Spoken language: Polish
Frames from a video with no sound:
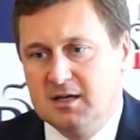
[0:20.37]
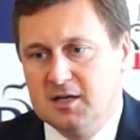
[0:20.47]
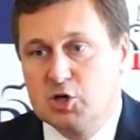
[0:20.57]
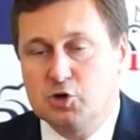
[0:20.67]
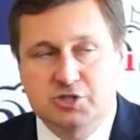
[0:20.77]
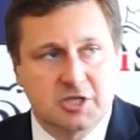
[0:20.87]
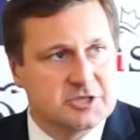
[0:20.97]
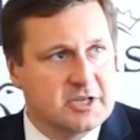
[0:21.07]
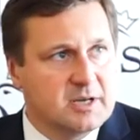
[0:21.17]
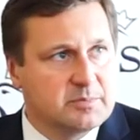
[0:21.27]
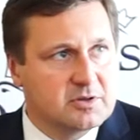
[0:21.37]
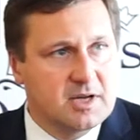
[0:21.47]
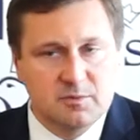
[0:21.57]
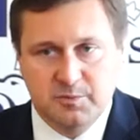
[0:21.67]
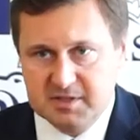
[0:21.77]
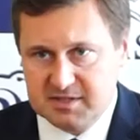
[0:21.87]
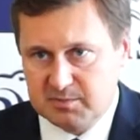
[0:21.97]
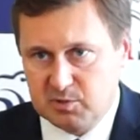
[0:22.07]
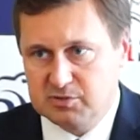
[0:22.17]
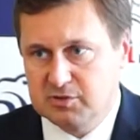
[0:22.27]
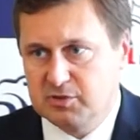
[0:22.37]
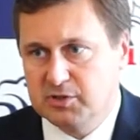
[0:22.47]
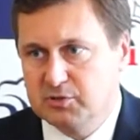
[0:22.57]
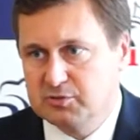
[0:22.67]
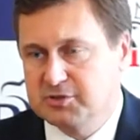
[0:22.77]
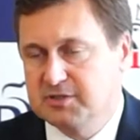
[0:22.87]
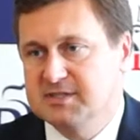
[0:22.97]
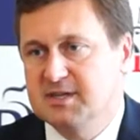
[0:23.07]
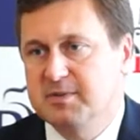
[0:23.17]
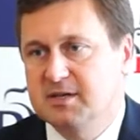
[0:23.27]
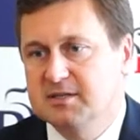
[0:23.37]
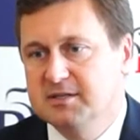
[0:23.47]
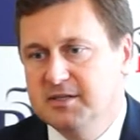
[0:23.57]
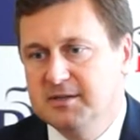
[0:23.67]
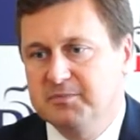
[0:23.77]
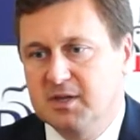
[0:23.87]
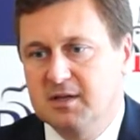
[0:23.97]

y, rozszerzenia programu 500, który już za parę dni